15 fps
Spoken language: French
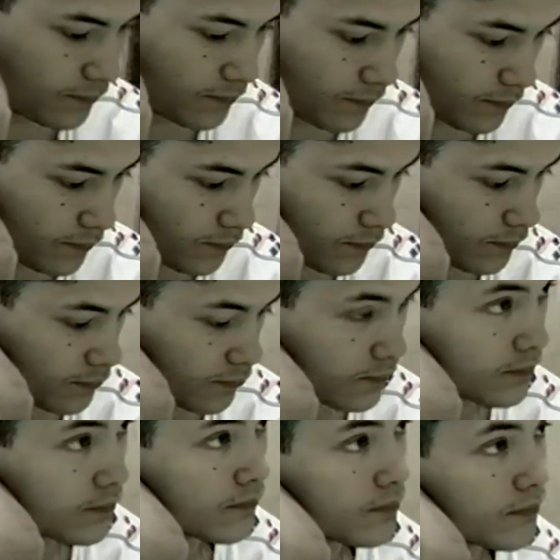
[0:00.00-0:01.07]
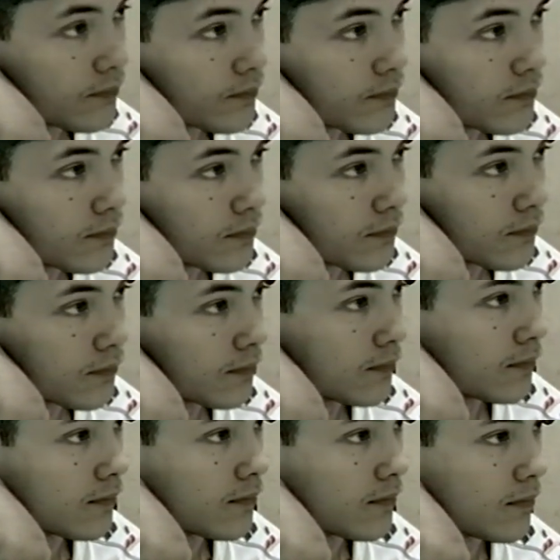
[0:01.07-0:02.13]
euh, de la saison et
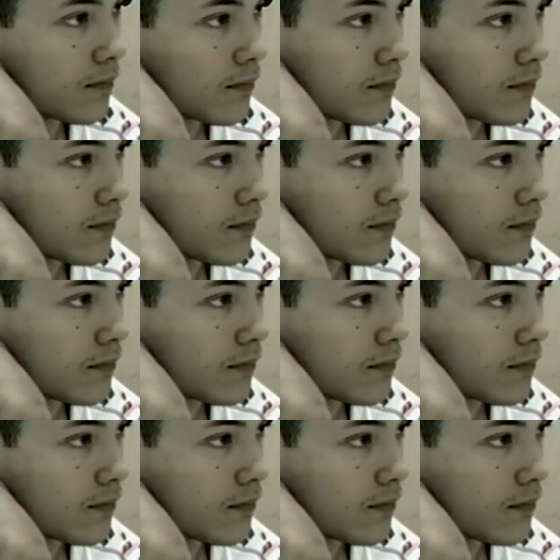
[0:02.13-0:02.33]
les années à